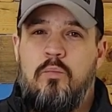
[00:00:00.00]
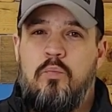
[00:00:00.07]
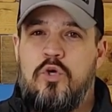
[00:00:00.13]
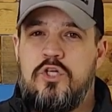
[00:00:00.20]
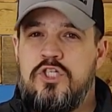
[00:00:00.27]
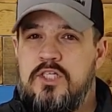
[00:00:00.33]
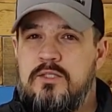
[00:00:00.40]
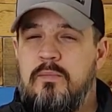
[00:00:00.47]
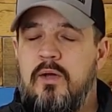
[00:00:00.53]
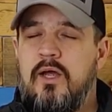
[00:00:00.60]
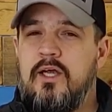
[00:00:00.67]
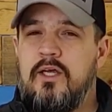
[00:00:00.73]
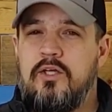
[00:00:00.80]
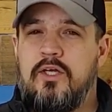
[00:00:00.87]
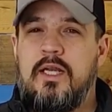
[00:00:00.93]
Moi,
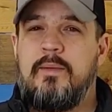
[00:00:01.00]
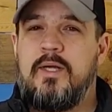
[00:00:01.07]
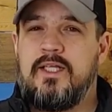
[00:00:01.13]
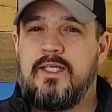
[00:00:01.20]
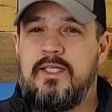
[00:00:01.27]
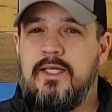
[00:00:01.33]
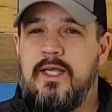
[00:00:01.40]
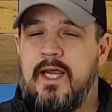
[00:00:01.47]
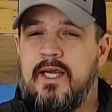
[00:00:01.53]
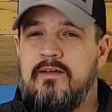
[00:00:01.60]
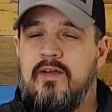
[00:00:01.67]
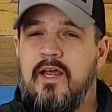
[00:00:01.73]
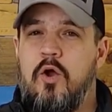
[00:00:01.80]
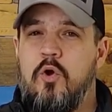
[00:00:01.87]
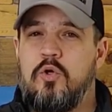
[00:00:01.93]
j'espère que la batterie
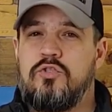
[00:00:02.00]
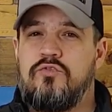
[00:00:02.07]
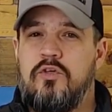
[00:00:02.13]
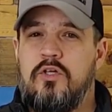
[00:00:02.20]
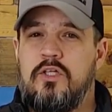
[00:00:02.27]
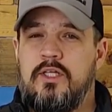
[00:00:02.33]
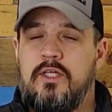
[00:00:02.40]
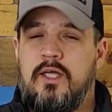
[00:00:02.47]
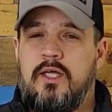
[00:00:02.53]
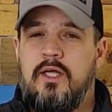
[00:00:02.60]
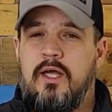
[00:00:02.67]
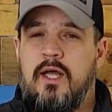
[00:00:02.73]
arrivée à 11 volts,